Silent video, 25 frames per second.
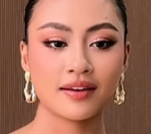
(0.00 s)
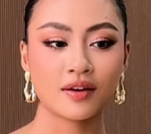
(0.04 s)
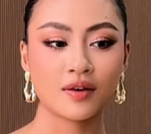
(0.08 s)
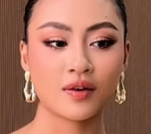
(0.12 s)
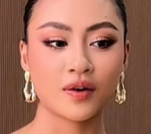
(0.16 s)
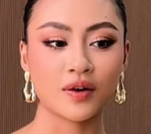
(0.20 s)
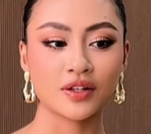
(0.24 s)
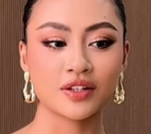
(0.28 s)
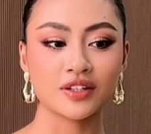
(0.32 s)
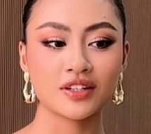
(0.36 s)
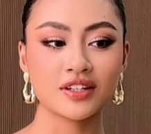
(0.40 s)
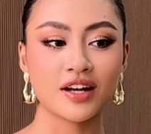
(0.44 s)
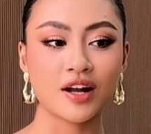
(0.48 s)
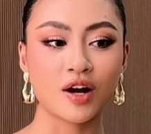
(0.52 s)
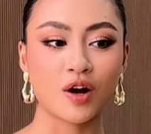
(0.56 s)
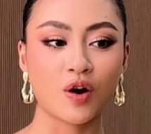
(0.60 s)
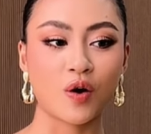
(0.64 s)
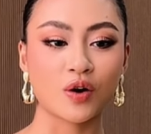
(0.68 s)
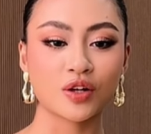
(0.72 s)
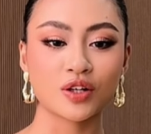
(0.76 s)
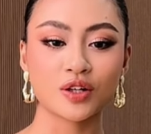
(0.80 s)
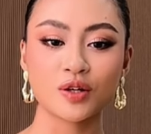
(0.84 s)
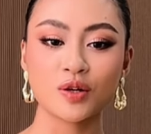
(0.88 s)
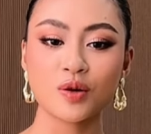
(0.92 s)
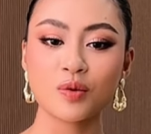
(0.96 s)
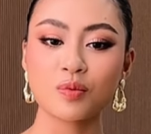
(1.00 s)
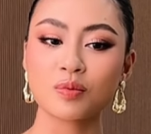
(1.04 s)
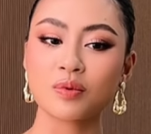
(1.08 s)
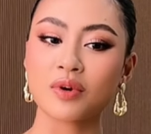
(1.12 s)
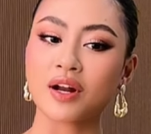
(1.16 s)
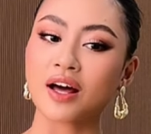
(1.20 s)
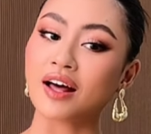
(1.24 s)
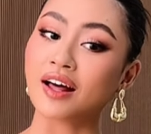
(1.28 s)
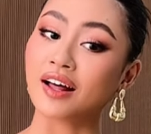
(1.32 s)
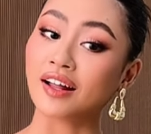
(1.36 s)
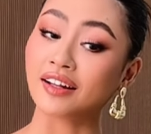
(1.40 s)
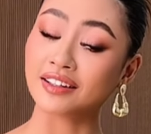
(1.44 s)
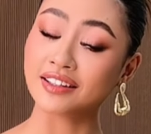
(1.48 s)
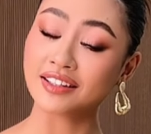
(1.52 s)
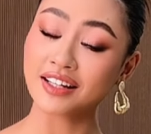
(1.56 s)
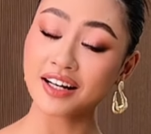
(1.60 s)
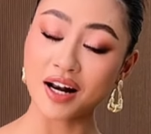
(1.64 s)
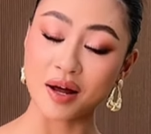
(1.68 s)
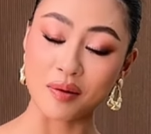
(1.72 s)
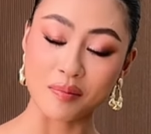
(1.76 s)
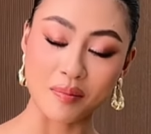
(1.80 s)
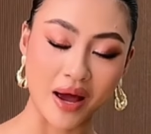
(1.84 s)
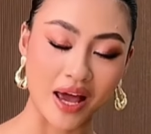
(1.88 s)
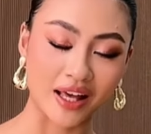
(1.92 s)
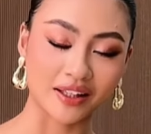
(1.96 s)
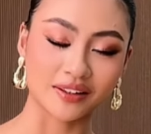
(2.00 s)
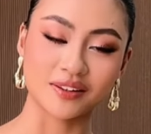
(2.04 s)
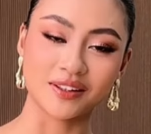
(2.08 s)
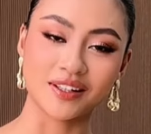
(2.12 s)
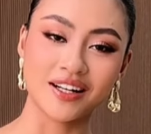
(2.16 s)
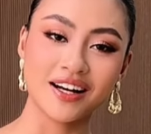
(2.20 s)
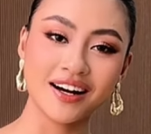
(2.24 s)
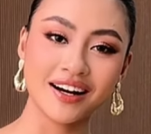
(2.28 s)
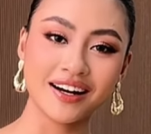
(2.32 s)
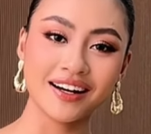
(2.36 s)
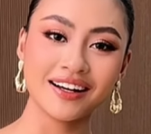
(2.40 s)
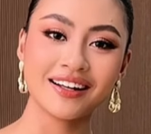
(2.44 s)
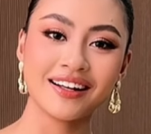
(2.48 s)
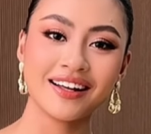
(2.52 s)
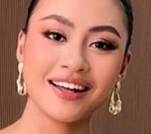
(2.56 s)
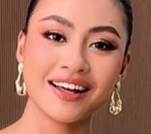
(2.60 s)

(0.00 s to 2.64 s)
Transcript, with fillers: gọi như là có những lúc là rất là mệt rồi đó